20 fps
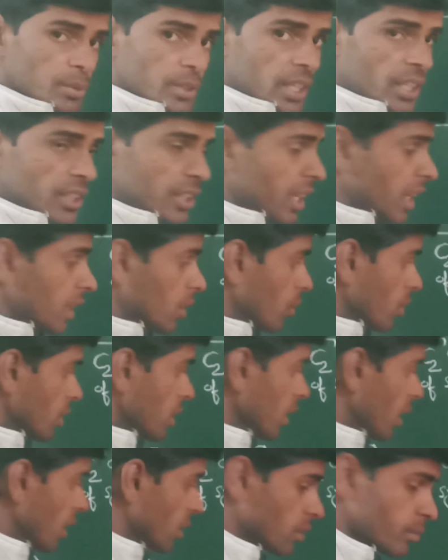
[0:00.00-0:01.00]
ऑप्शेंट था तो
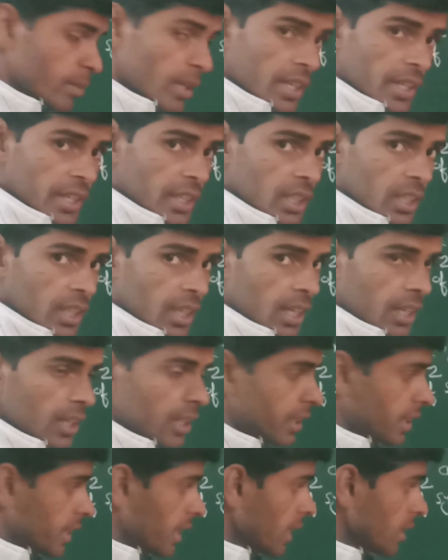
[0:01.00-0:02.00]
इसलिए असीमेट्रिक लिखा
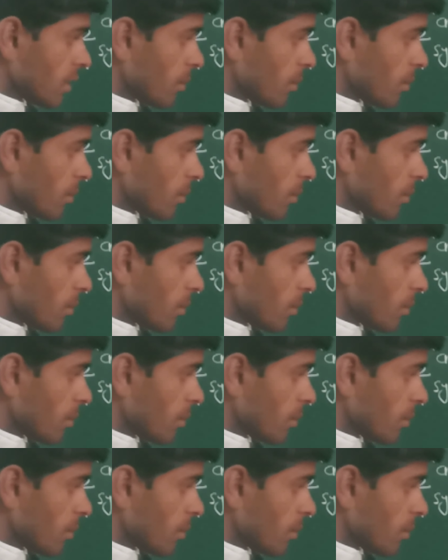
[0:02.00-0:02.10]
ठीक